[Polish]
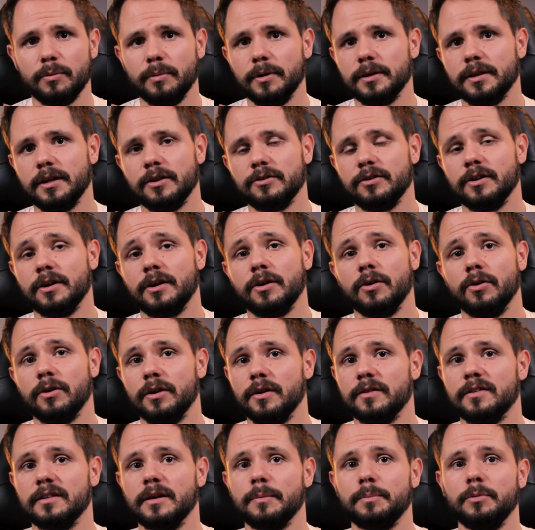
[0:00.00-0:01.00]
komentarzach
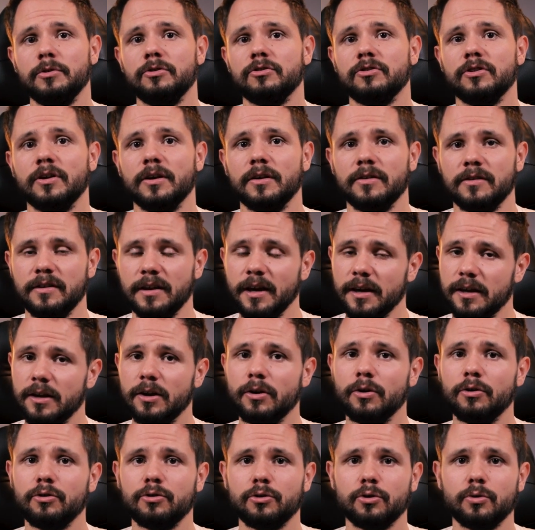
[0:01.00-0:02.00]
oraz napiszcie, z
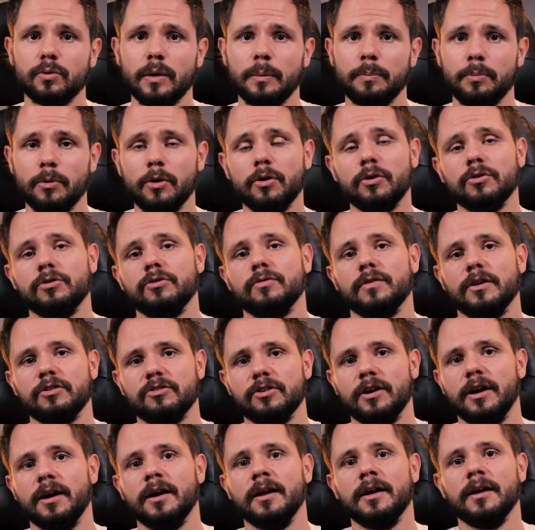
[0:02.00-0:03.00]
jakiego źródła pochodzi
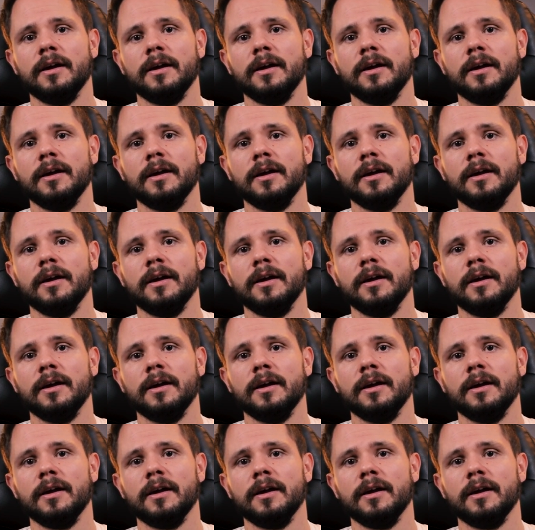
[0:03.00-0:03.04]
Wasza